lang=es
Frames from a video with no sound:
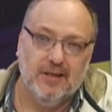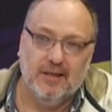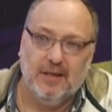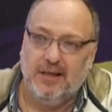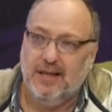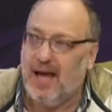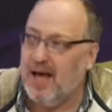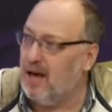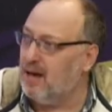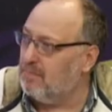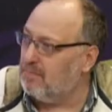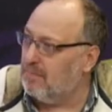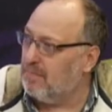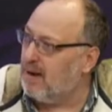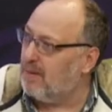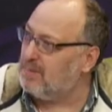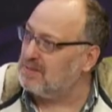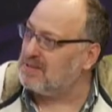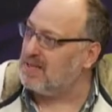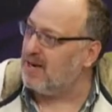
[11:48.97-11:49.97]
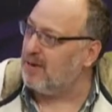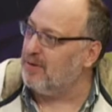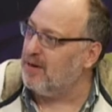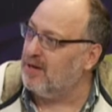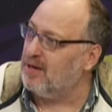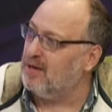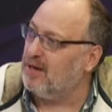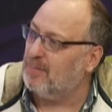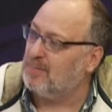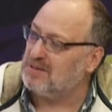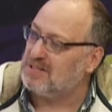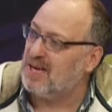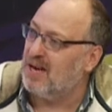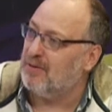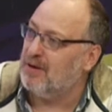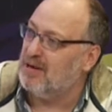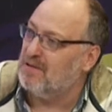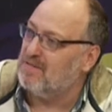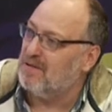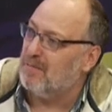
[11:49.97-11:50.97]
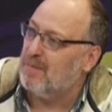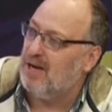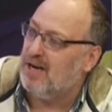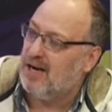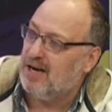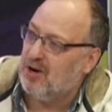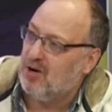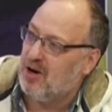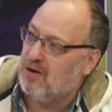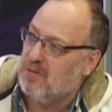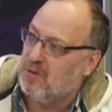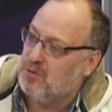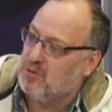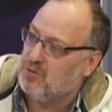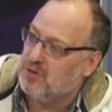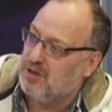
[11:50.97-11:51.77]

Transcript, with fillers: y nada, a pasarla bien, a pasarla bien en familia, que la, es lo que me gusta. La